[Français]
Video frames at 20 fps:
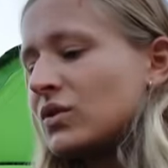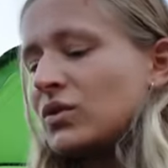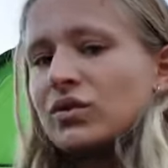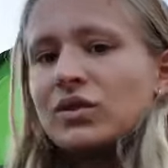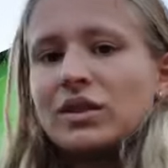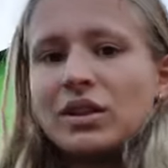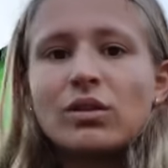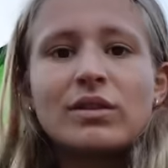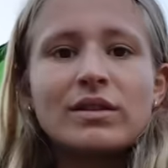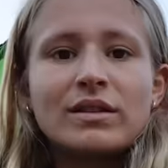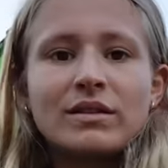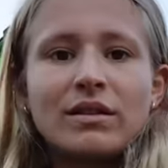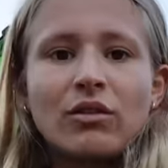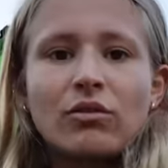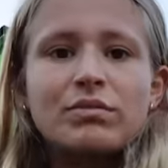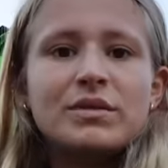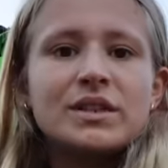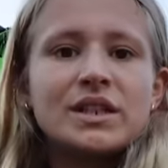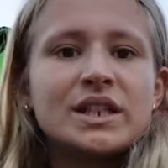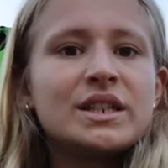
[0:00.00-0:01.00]
juste, es
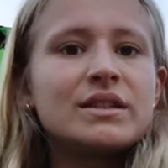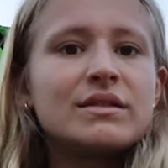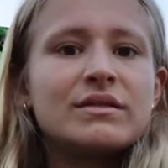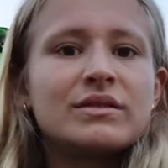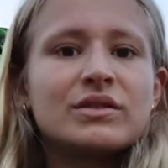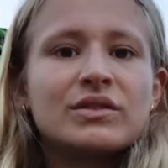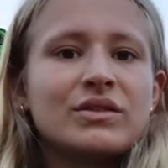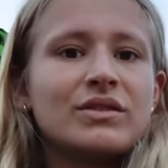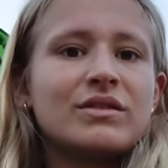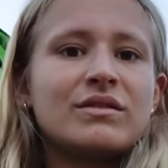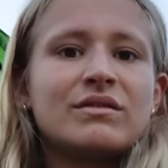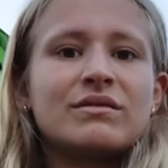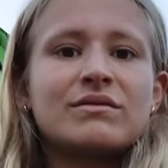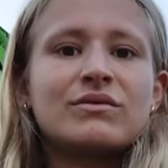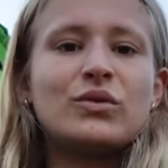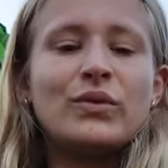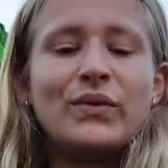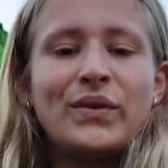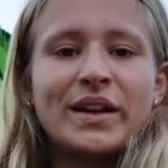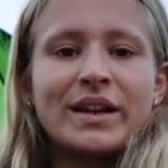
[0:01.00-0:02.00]
obligé. Genre,
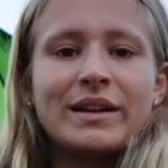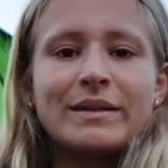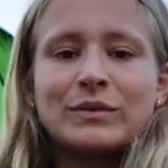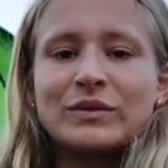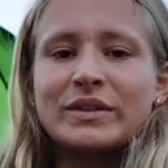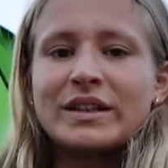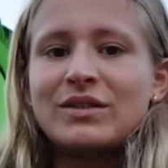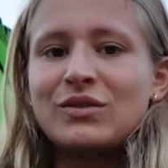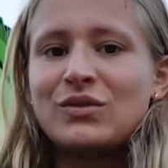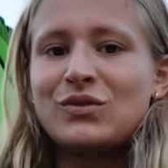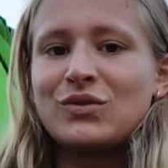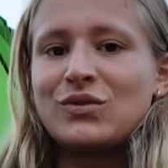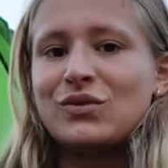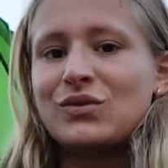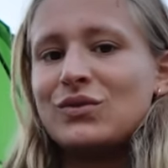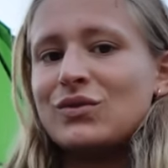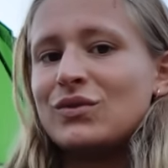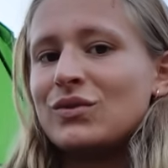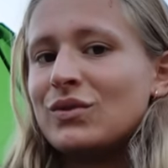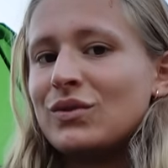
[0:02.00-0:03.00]
tu viens à la montagne,
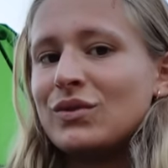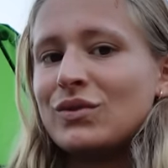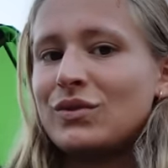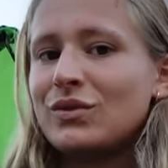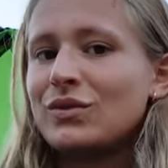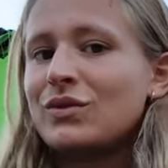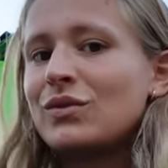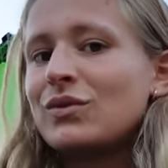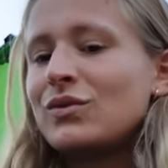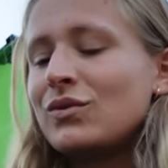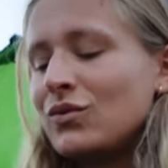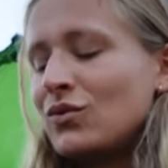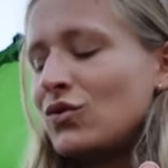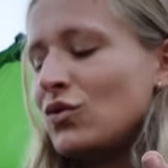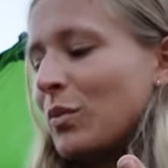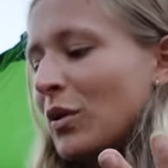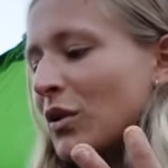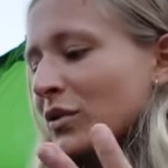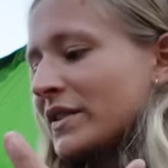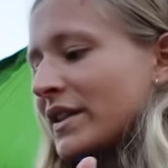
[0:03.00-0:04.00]
tu,
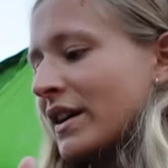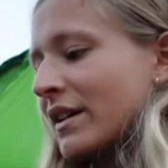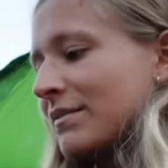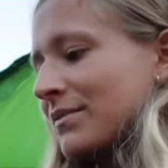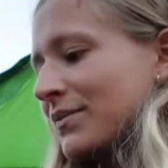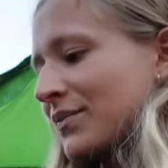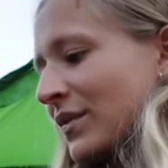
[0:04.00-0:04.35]
tu prends ça.